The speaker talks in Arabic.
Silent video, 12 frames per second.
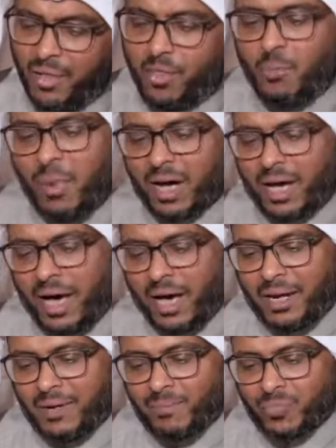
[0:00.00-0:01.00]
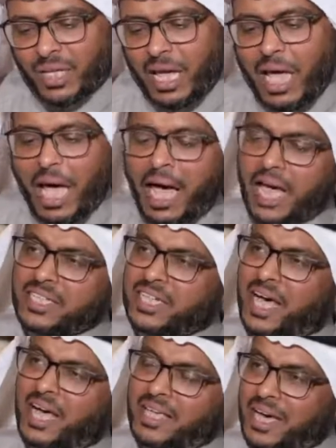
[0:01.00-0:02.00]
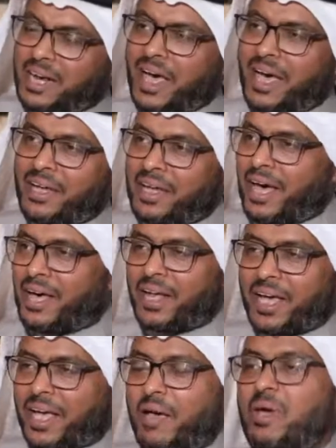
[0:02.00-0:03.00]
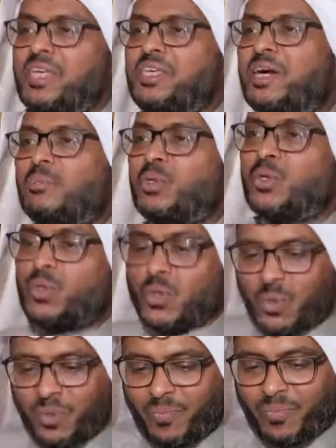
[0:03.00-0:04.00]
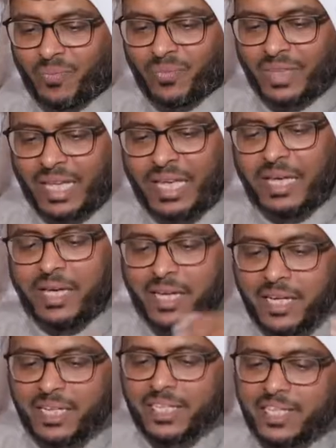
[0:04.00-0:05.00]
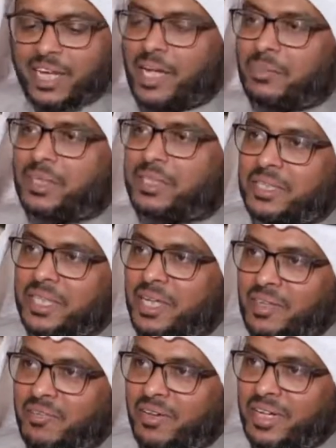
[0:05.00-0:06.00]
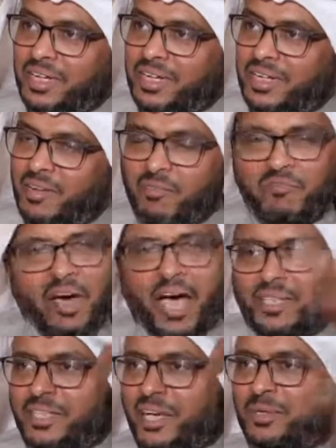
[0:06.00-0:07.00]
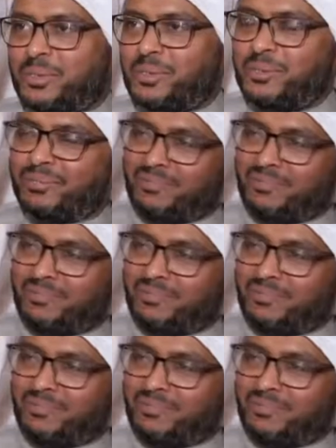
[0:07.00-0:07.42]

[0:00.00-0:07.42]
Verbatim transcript: ثم قال عسى يرى نارك من يمر إن جلبت ضيفا فأنت حر